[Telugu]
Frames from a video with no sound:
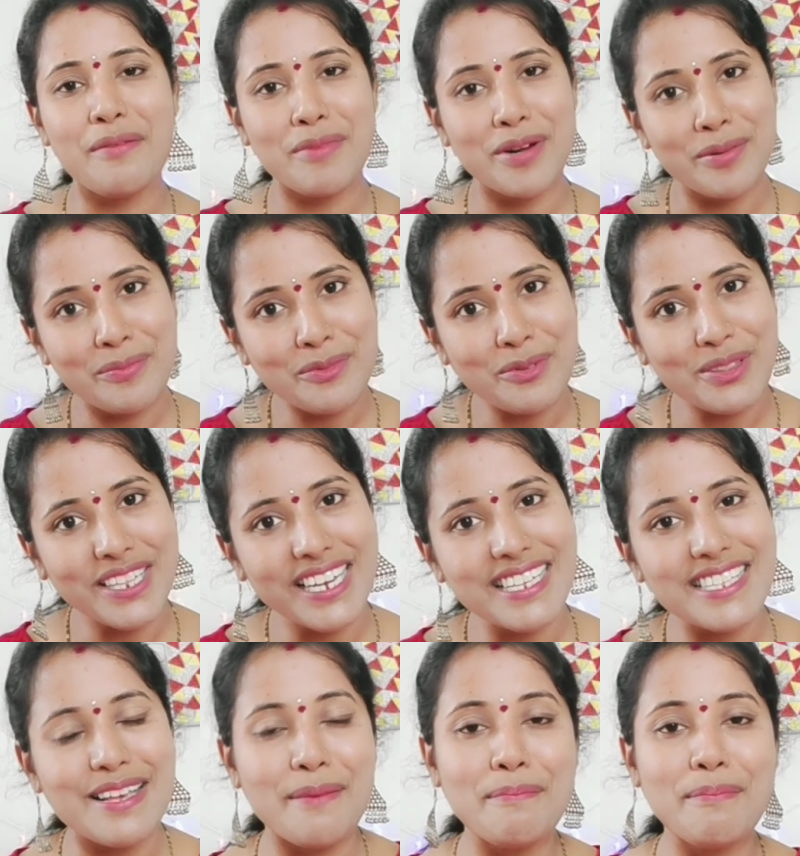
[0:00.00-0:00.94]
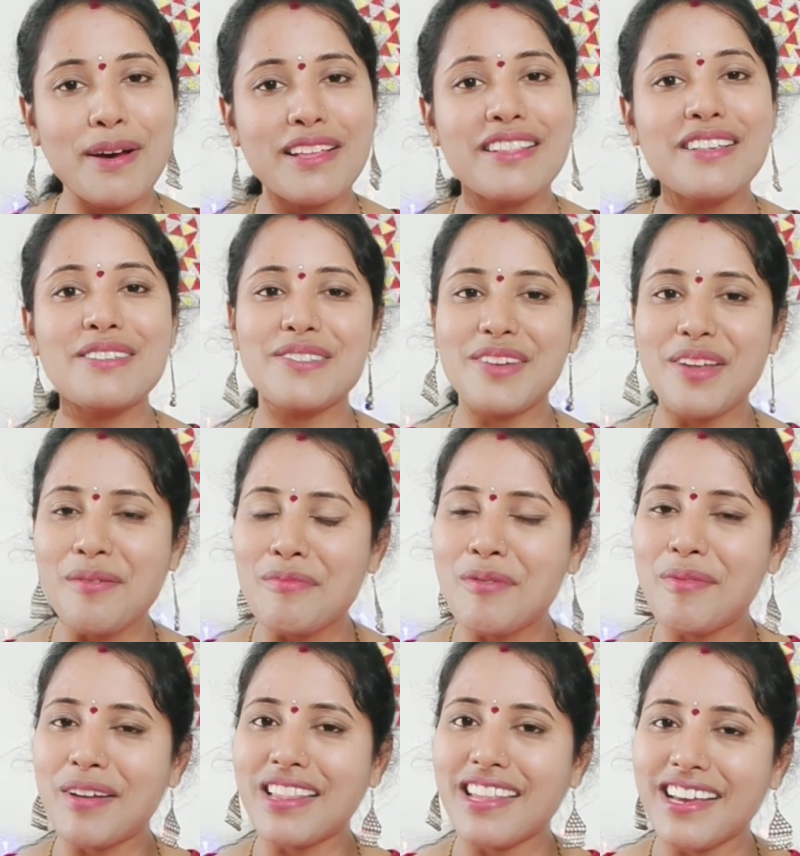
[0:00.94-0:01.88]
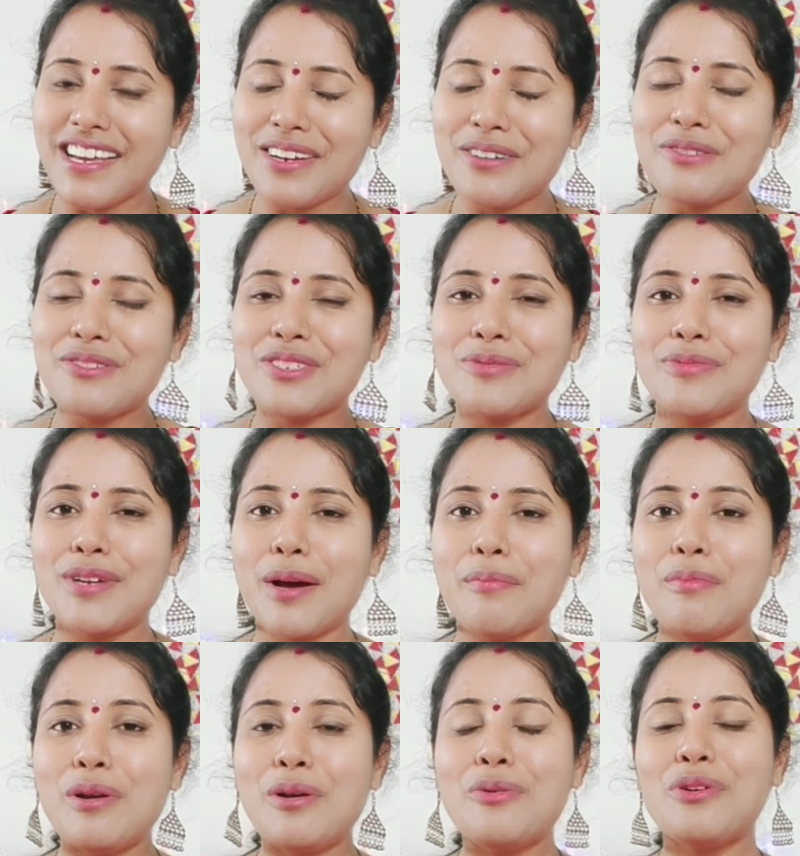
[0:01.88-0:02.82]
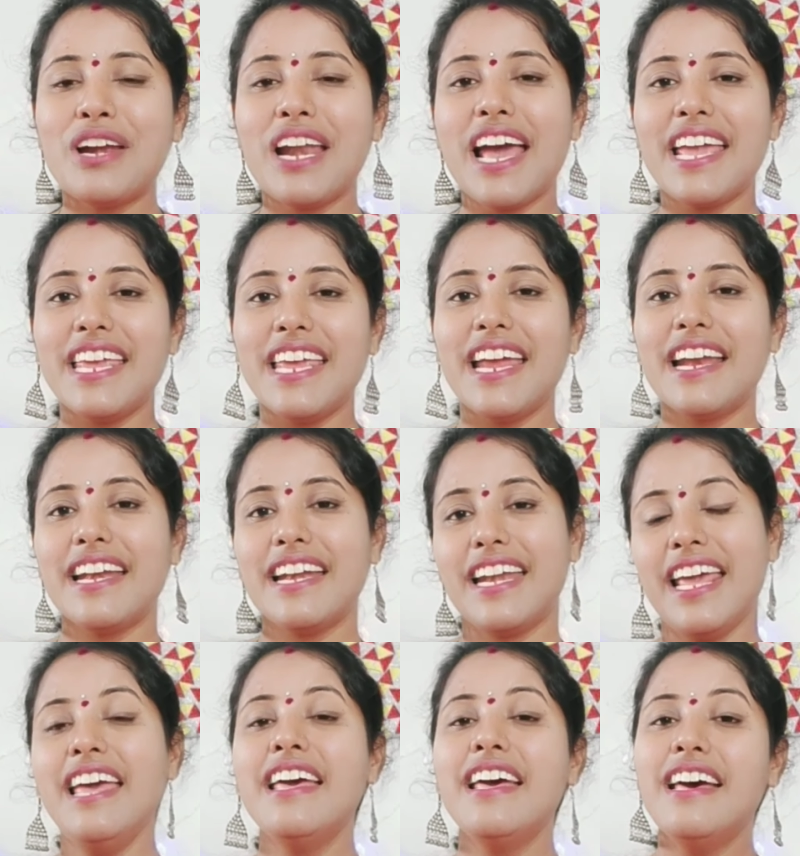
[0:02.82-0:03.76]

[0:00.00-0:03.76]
మనం కొద్దిగా సంపాదిస్తున్నాము మన దగ్గర కొంచెం డబ్బులు ఉన్నాయి అంటే